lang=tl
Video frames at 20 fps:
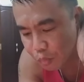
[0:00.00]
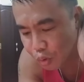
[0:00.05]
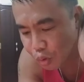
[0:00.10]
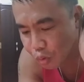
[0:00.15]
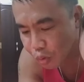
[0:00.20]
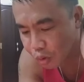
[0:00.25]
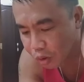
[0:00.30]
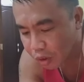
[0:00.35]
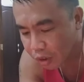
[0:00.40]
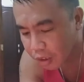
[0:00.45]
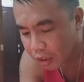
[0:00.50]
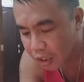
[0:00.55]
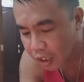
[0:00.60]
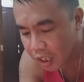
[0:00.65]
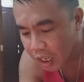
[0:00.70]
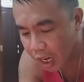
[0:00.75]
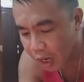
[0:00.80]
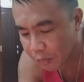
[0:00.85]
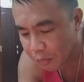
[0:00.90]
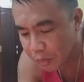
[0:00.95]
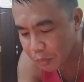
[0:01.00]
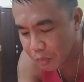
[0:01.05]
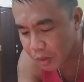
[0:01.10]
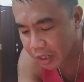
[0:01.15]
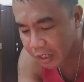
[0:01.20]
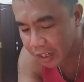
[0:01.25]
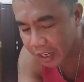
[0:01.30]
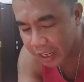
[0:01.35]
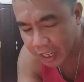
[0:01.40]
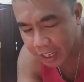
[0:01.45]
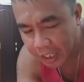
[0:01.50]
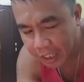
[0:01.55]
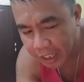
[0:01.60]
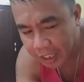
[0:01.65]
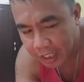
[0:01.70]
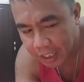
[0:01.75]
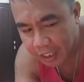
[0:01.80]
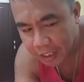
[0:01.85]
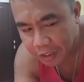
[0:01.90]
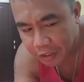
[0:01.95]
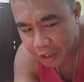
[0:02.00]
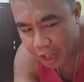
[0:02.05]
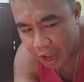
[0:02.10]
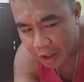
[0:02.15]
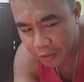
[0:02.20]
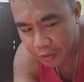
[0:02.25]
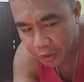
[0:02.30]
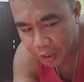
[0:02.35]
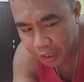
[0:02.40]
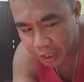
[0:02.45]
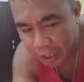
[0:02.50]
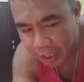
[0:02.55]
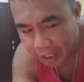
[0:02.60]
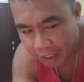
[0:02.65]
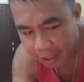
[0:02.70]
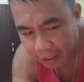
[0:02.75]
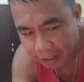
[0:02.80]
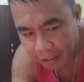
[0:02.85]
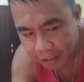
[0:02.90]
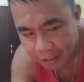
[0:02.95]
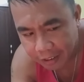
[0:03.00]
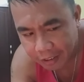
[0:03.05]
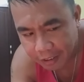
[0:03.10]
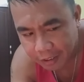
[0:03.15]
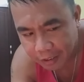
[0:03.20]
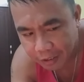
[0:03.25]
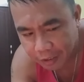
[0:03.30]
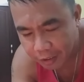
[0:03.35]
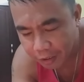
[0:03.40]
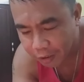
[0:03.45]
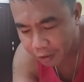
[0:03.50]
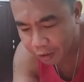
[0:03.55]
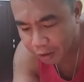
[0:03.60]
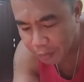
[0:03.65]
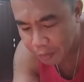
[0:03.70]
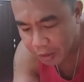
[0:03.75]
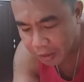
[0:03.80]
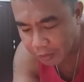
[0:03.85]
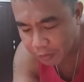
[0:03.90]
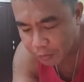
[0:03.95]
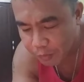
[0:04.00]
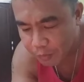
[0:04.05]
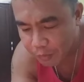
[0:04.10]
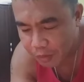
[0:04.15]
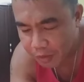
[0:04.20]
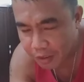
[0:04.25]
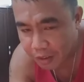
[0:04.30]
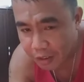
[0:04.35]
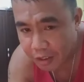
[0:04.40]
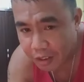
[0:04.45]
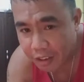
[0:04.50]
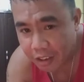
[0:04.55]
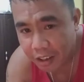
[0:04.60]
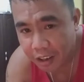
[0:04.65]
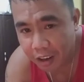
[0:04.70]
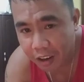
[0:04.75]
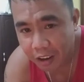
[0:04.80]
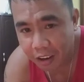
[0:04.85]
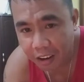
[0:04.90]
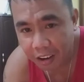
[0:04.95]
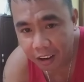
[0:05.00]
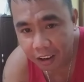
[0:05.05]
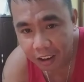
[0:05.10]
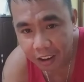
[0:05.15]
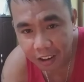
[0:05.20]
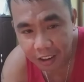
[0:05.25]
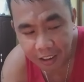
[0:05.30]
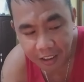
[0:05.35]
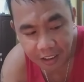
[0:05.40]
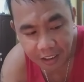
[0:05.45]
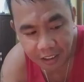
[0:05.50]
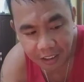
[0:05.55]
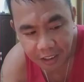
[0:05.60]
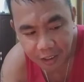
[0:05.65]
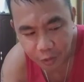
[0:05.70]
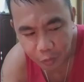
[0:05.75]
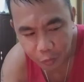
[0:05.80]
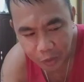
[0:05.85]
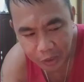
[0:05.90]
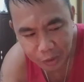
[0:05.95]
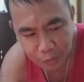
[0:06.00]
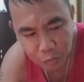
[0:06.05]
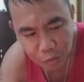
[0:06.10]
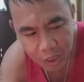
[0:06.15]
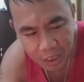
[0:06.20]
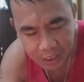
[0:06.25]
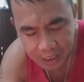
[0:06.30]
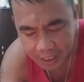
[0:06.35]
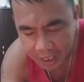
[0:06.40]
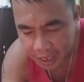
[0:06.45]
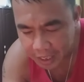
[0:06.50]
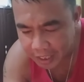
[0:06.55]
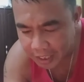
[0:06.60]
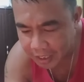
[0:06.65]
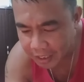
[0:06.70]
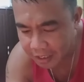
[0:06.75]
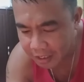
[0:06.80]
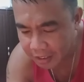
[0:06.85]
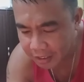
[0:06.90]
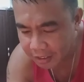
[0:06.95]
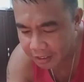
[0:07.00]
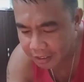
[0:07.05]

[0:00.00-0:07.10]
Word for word: Blue, happy birthday, daddy. Oh, come on. Oh. Wish mo na si daddy.